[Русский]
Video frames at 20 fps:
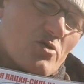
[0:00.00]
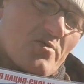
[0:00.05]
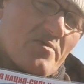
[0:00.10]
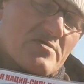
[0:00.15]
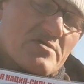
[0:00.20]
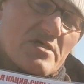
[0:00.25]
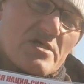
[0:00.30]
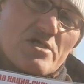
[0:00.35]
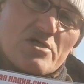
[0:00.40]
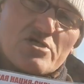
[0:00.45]

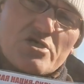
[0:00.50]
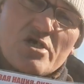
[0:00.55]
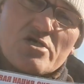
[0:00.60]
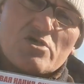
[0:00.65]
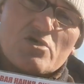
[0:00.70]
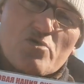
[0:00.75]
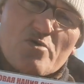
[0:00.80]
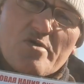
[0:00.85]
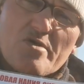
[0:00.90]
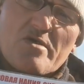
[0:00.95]

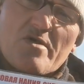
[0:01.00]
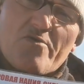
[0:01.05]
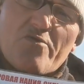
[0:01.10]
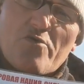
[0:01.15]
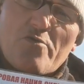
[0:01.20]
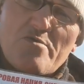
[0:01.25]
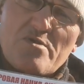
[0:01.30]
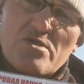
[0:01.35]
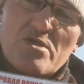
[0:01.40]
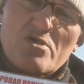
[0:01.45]
кровосодержащих
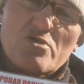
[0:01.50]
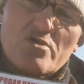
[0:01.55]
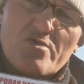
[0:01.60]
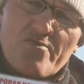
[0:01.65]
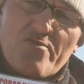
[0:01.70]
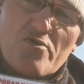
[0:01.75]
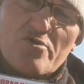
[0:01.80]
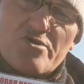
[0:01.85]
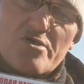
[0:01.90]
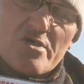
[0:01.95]
органов убитых
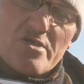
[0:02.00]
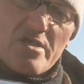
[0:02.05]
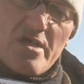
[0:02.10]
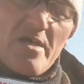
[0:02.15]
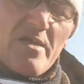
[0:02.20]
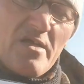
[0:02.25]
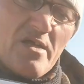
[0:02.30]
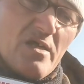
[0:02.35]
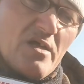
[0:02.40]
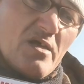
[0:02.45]
животных.
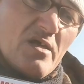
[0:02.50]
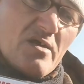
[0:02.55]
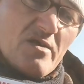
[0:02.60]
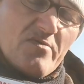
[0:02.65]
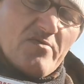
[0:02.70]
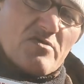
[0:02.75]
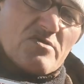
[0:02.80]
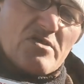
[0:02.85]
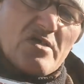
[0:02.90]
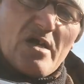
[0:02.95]
Да?
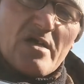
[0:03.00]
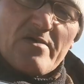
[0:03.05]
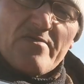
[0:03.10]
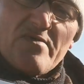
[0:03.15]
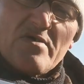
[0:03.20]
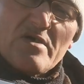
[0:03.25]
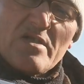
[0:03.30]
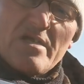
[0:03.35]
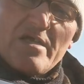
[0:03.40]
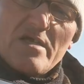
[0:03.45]
Вот
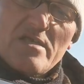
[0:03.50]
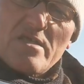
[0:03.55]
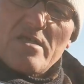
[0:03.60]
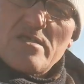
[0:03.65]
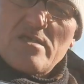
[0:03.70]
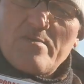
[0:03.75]
так выглядят